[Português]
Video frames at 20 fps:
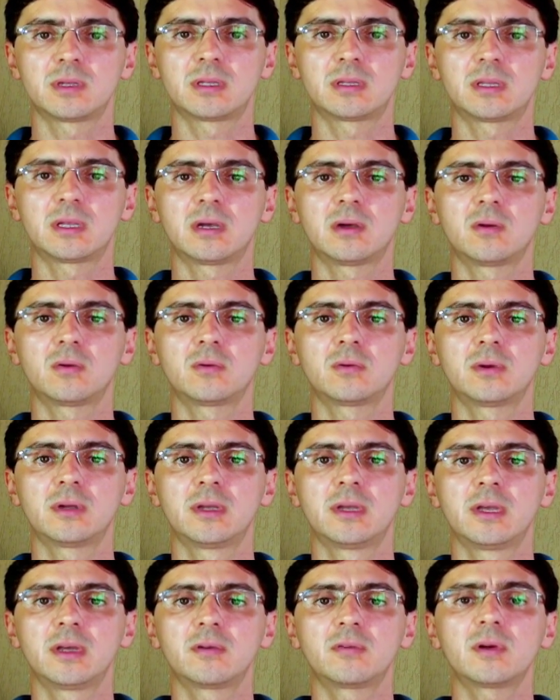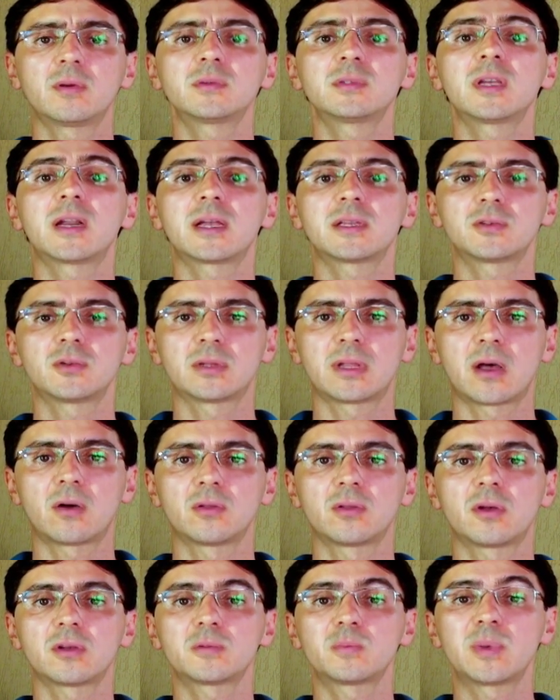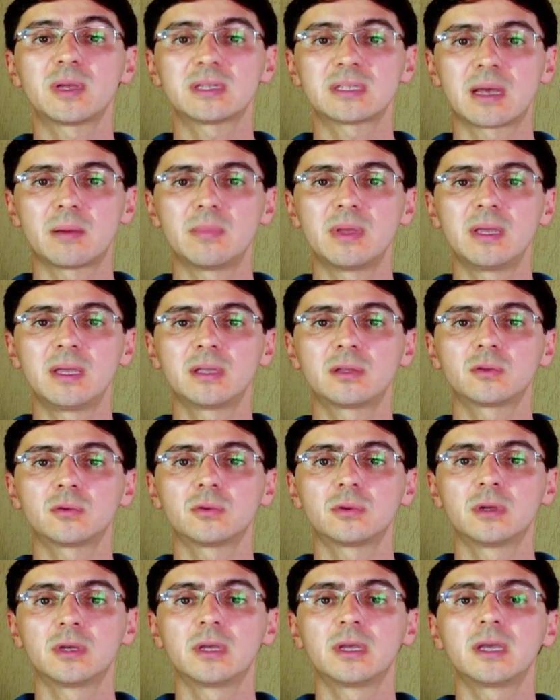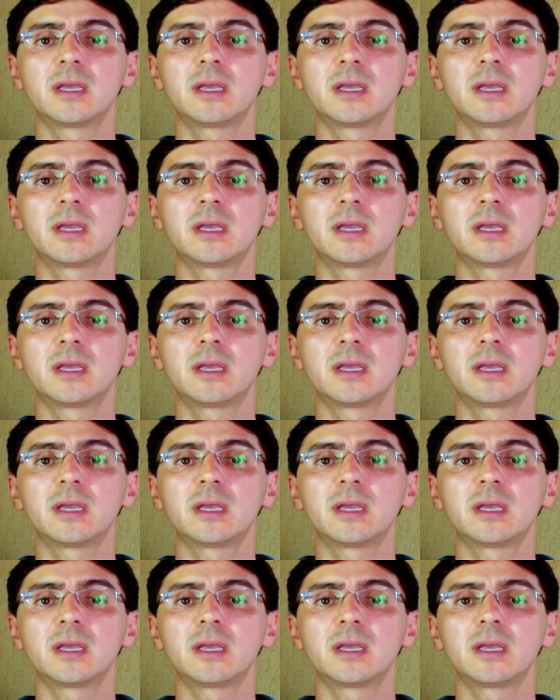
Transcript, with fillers: Então, vamos direcionar o nosso pensamento